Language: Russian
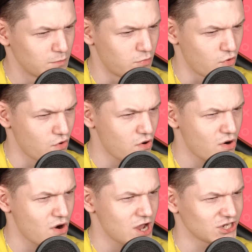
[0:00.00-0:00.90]

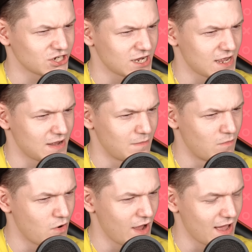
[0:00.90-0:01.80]
Боже
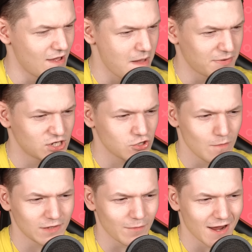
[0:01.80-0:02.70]
мой. А, а
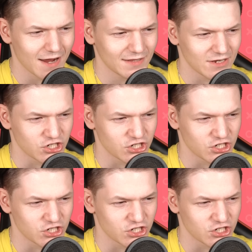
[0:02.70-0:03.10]
причем там какая-то